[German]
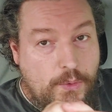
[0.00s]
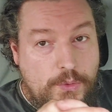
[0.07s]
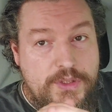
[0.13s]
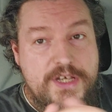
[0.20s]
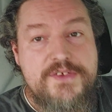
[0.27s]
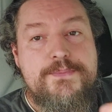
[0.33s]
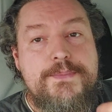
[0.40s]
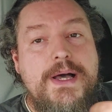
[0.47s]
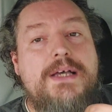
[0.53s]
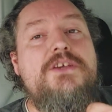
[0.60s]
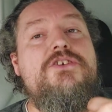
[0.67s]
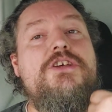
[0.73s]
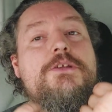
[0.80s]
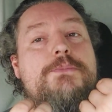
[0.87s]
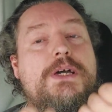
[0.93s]
Und das mache
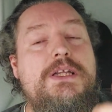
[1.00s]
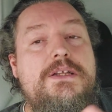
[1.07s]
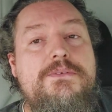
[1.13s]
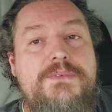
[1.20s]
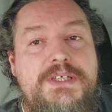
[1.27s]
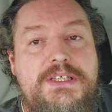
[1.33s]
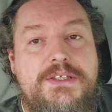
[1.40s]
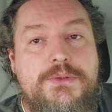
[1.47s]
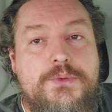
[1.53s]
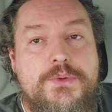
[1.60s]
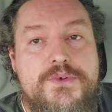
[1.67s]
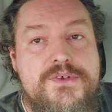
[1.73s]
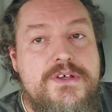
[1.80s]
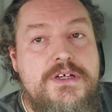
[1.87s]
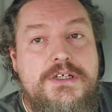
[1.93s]
ich in meinen
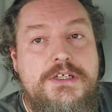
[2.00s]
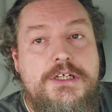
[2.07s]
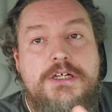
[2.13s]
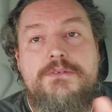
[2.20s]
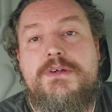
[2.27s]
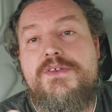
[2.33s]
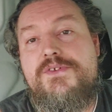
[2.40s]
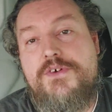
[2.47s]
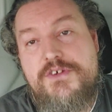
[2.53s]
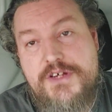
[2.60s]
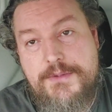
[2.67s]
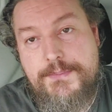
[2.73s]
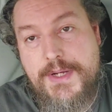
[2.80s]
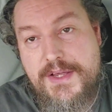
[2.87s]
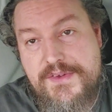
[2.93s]
Videos. Und wenn es euch
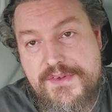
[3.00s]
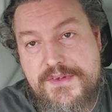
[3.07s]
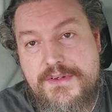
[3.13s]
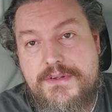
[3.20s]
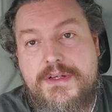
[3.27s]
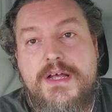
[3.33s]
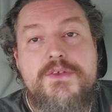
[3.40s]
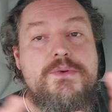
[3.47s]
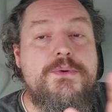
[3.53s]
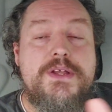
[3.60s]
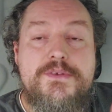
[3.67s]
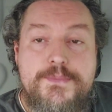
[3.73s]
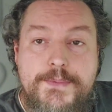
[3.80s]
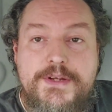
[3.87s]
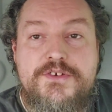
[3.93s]
nicht passt, also
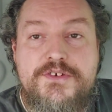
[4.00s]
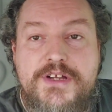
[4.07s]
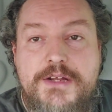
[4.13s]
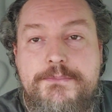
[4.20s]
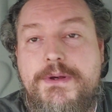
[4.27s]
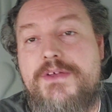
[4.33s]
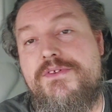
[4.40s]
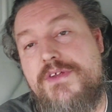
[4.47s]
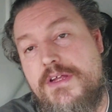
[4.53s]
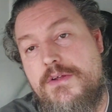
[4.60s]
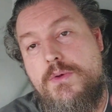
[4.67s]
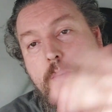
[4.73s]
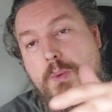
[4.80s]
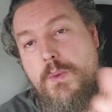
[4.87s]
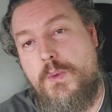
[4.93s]
wenn es manchen nicht passt,
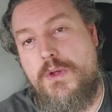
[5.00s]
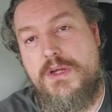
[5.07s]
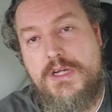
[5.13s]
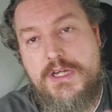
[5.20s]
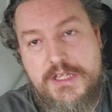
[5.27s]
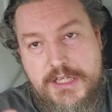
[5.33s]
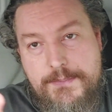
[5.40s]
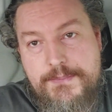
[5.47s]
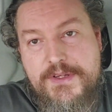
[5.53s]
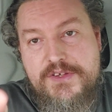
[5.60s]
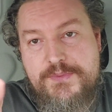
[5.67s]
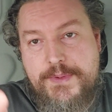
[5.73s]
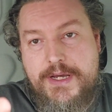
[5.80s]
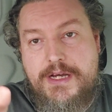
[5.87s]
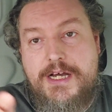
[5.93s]
dann Gibt
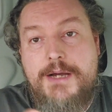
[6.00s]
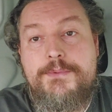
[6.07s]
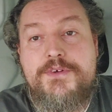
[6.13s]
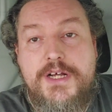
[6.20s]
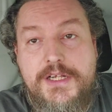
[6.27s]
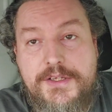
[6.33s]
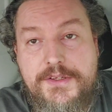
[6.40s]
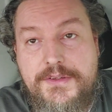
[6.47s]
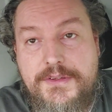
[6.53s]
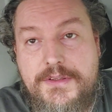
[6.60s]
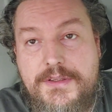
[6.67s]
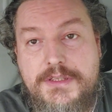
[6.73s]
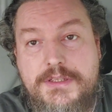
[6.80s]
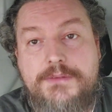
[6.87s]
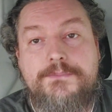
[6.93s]
nichts mehr. Abschalten.
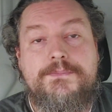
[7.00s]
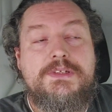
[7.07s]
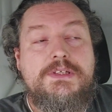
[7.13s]
Ne?